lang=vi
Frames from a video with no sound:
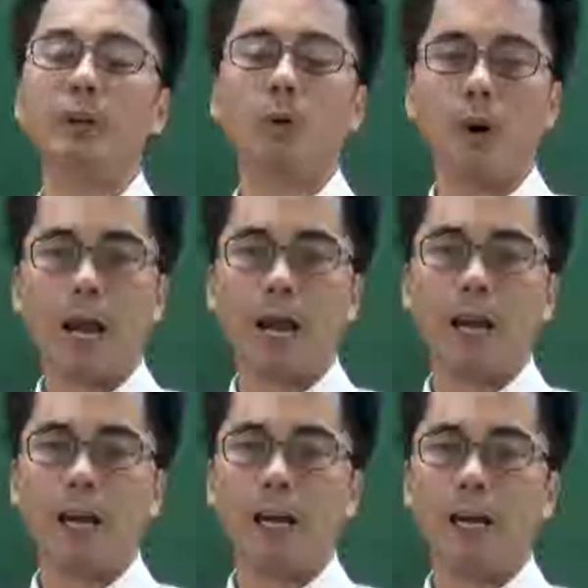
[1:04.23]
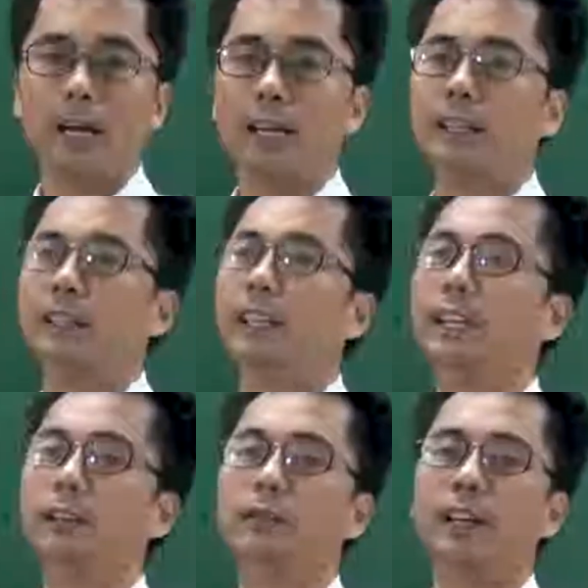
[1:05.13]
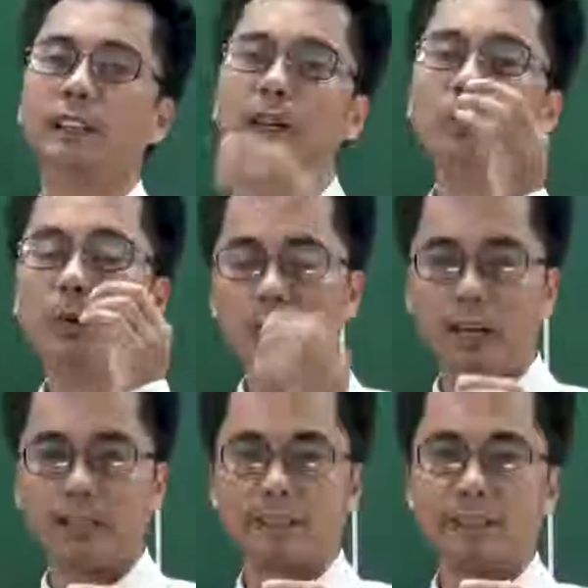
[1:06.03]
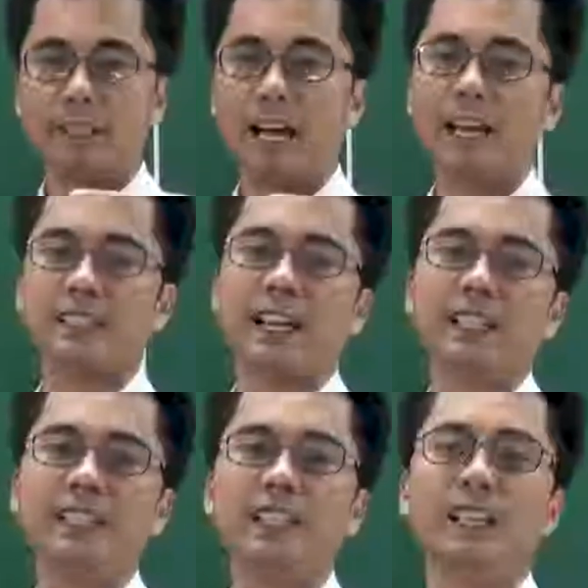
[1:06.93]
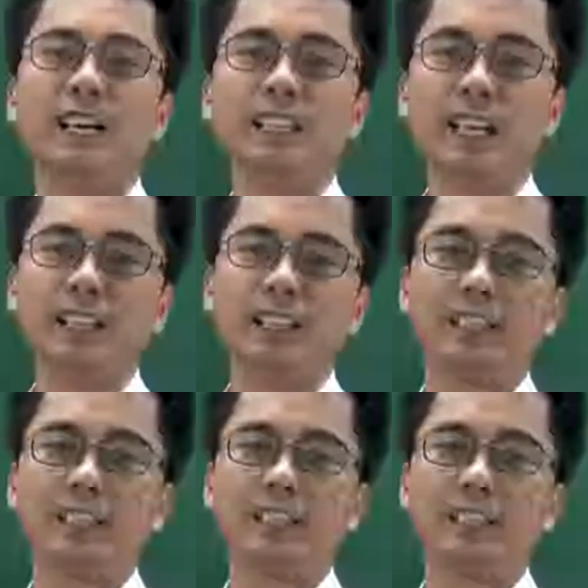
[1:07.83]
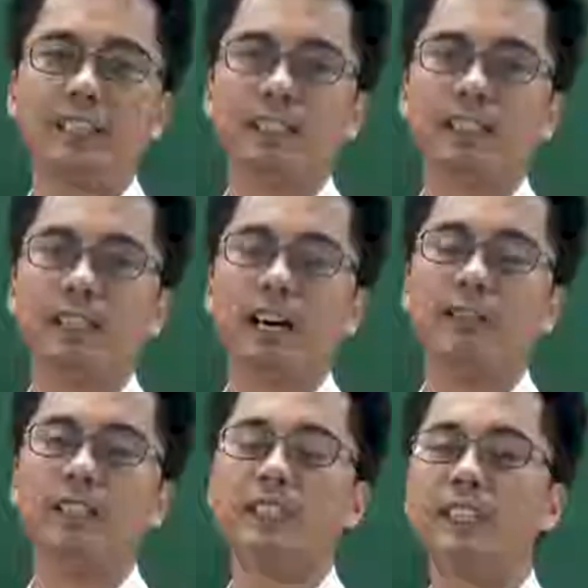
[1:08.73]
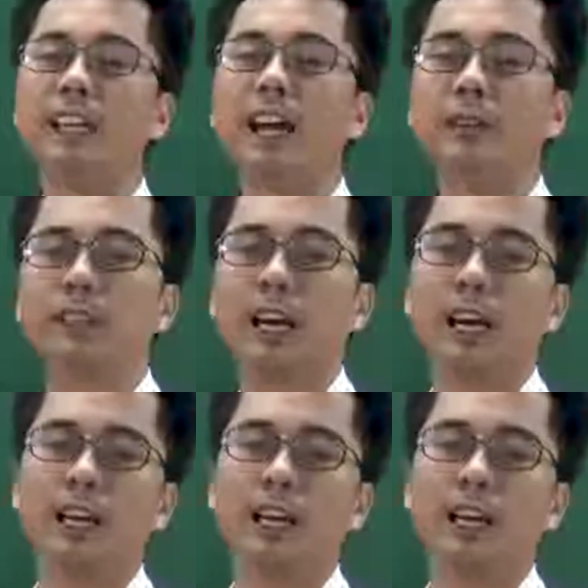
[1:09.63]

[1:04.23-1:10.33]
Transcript: điều hòa thì vận tốc của vật đạt giá trị lớn nhất ở vị trí nào nhỉ?